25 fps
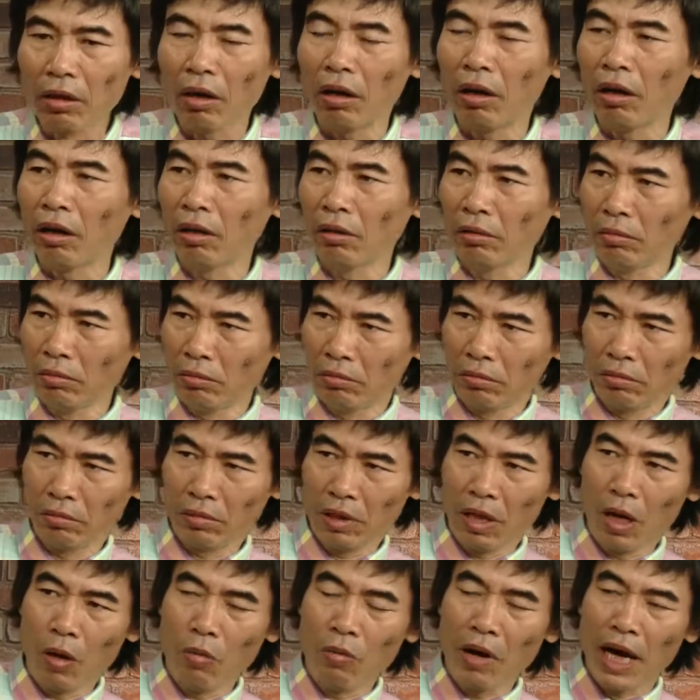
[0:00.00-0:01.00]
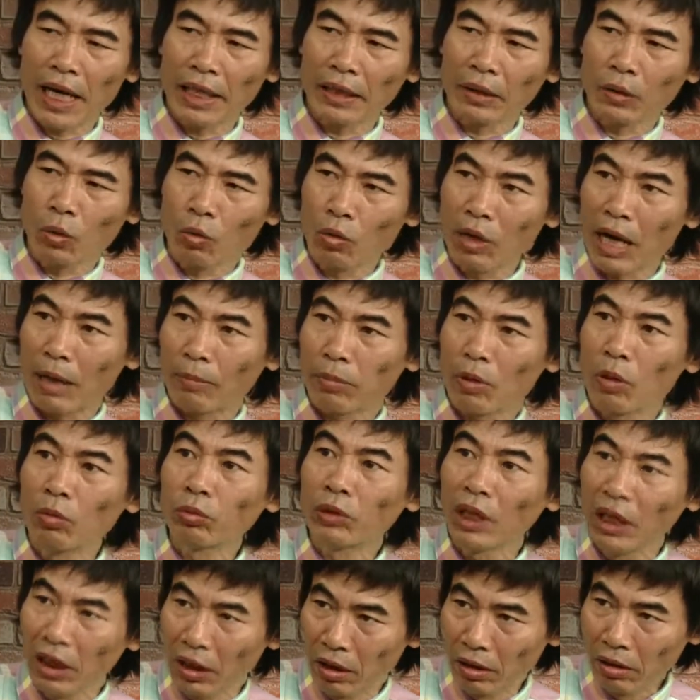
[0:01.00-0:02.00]
có ông anh cũng làm công
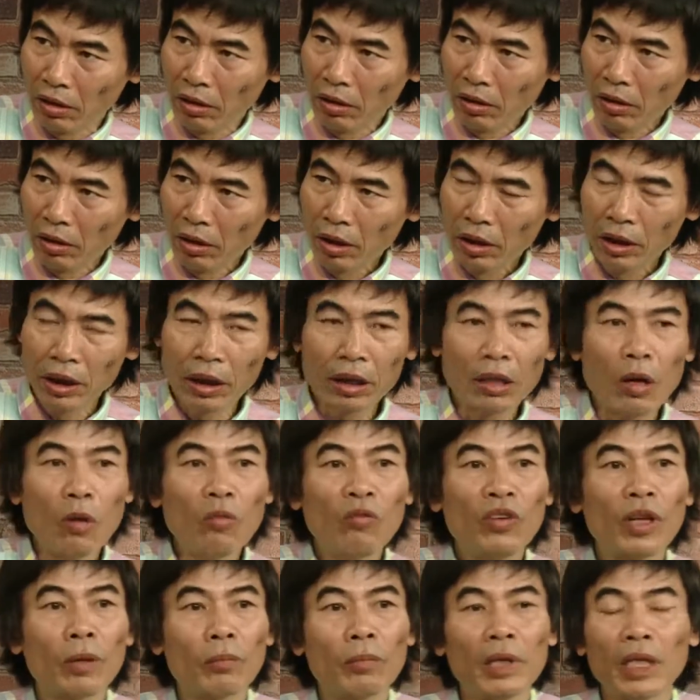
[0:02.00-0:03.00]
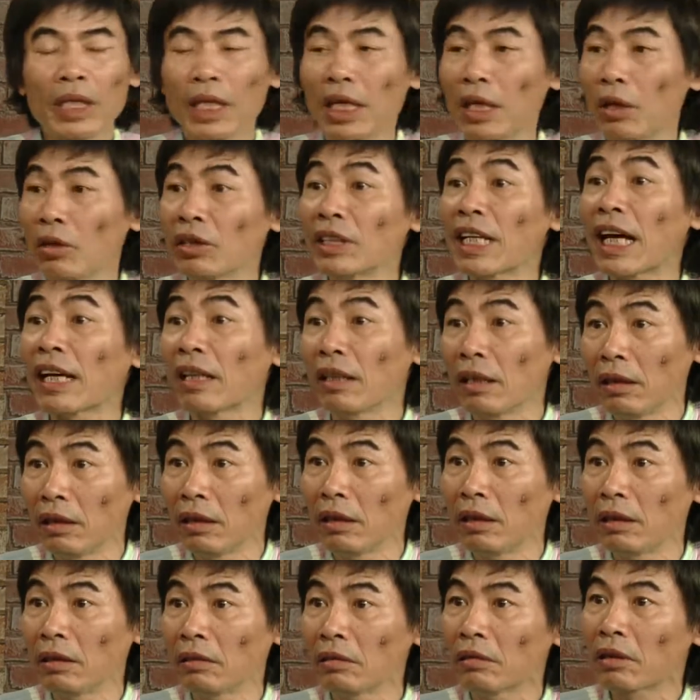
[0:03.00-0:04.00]
ty ừ. nhưng công việc bên kia nó giản đơn
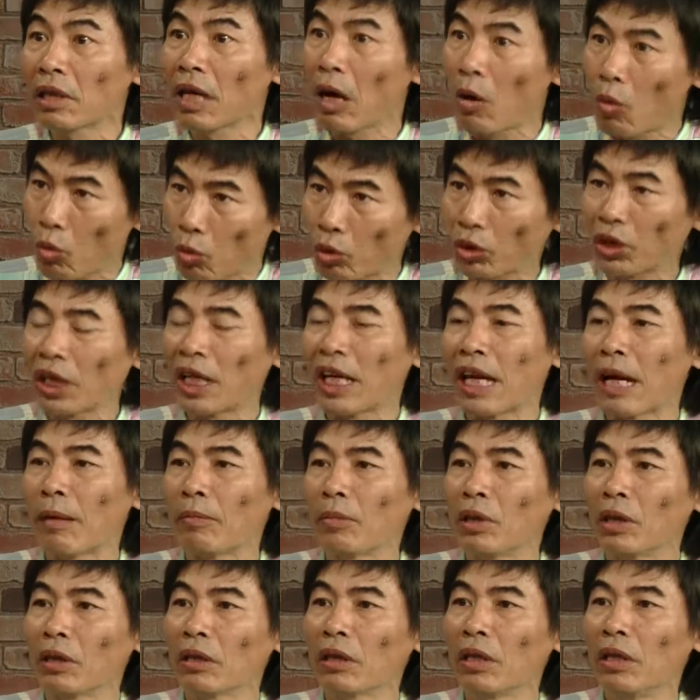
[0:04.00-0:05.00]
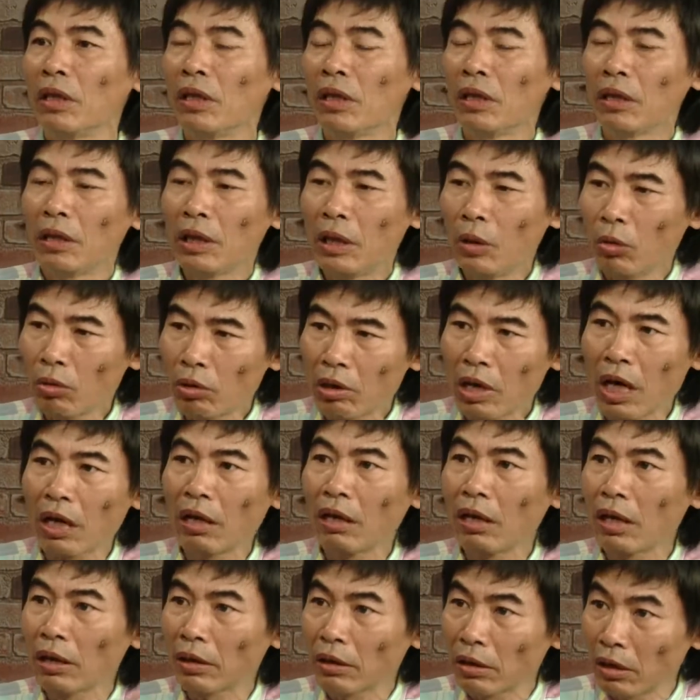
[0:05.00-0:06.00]
hơn cậu có thể làm được nếu
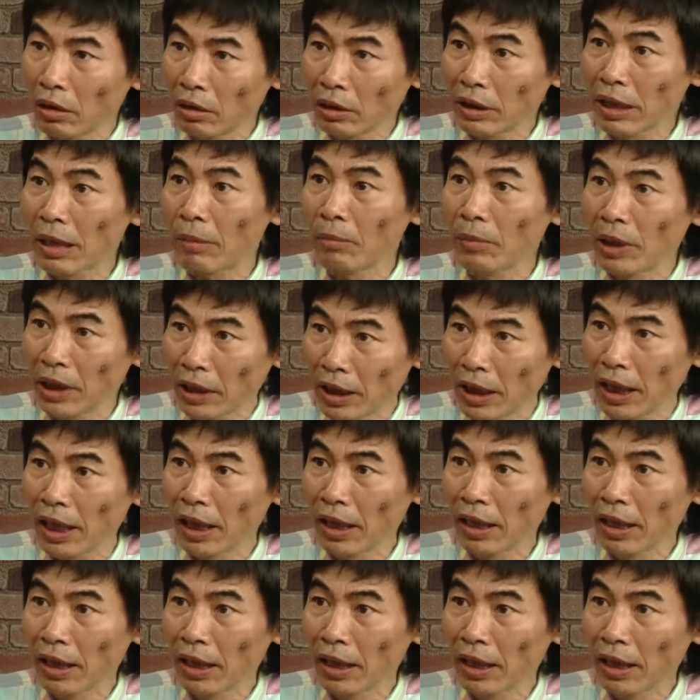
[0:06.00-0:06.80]
cần là tớ sang bên kia